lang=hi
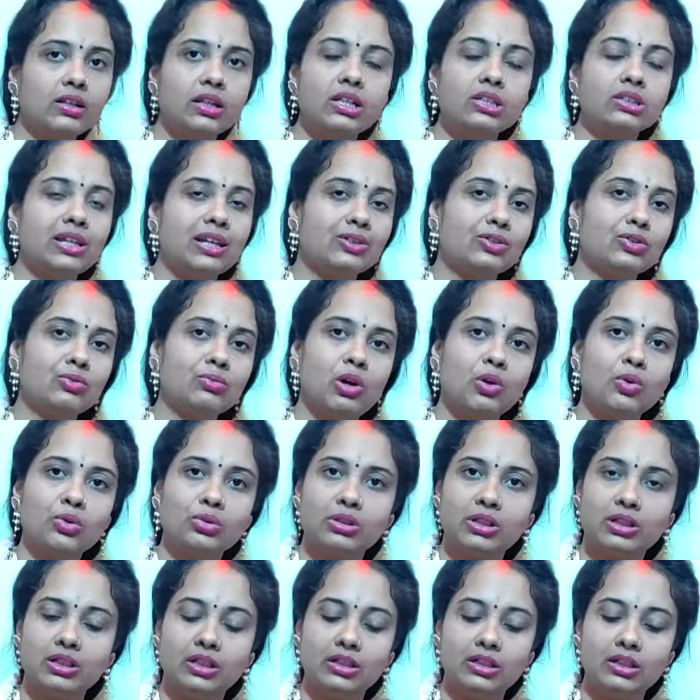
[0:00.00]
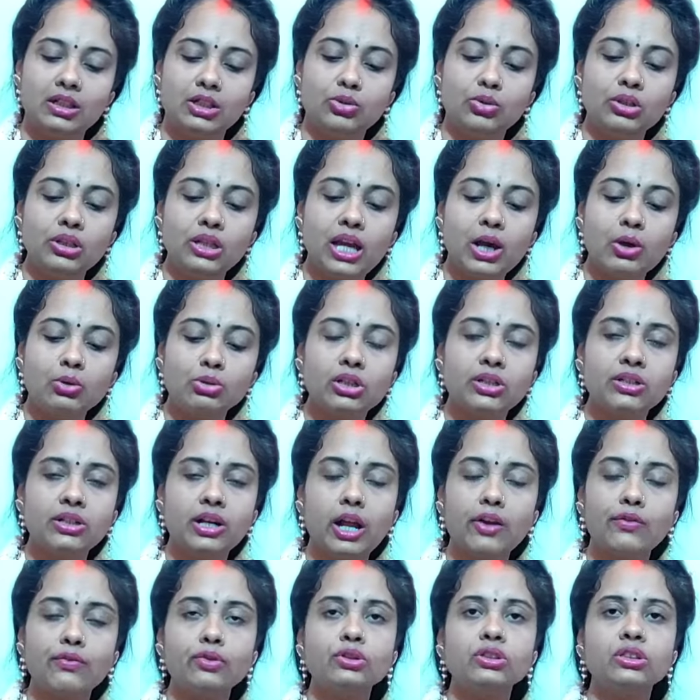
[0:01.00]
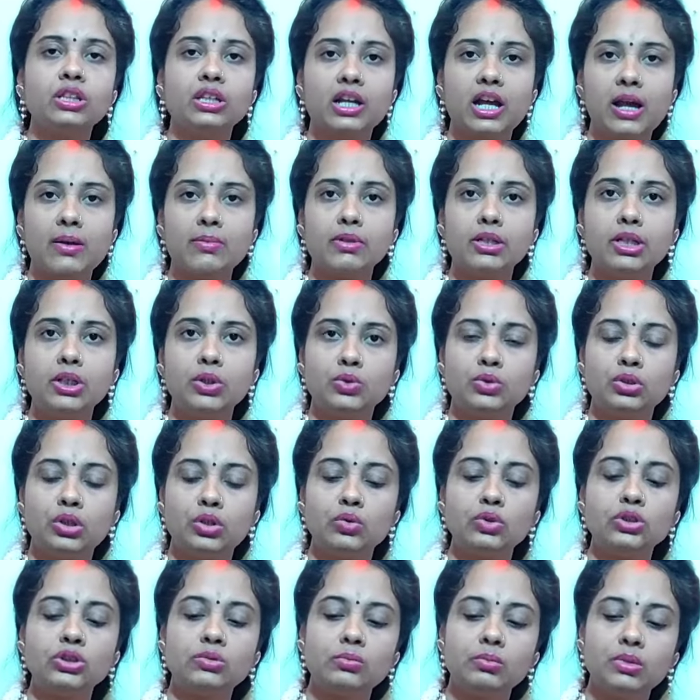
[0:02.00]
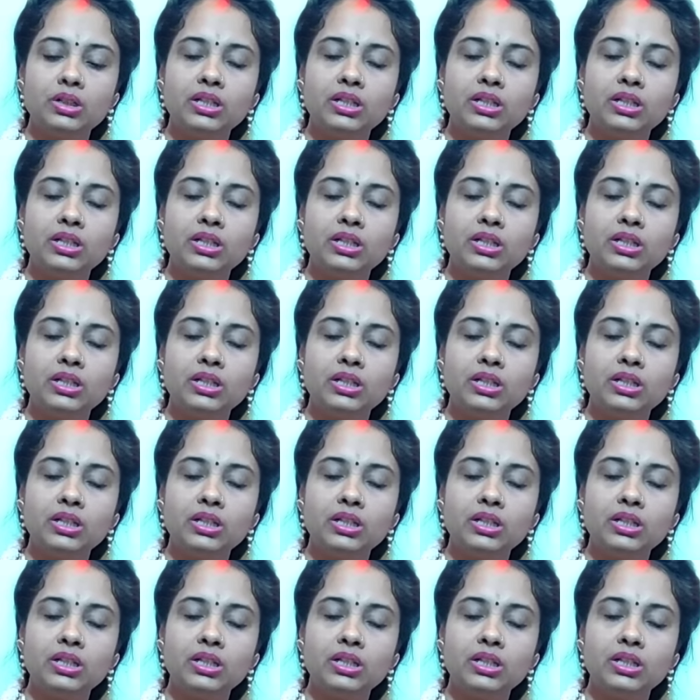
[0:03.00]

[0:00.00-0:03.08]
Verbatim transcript: करके सासू माँ को दे देते हैं तो क्या होता है ड्राई फ्रूट्स खराब नहीं होते कुछ